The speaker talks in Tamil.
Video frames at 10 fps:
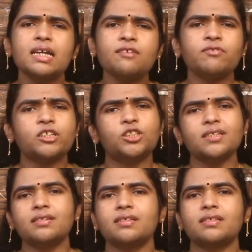
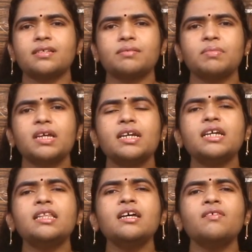இன்ஃபெக்ஷியஸ் டிசீஸ்
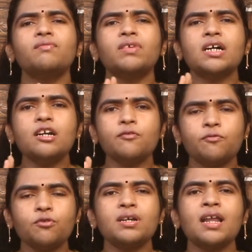இது வேர்ல்டு
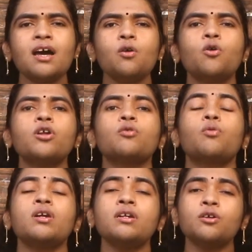ஃபுல்லாக ஒரு
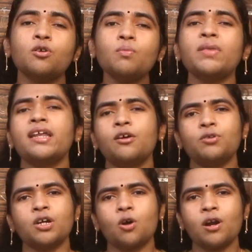ஒன்றுக்கும் மேலே
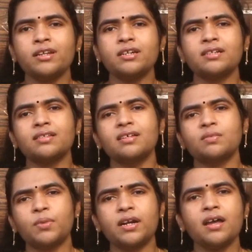உள்ள காண்டினென்ட்ஸில்
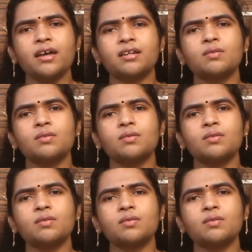ஸ்ப்ரெட்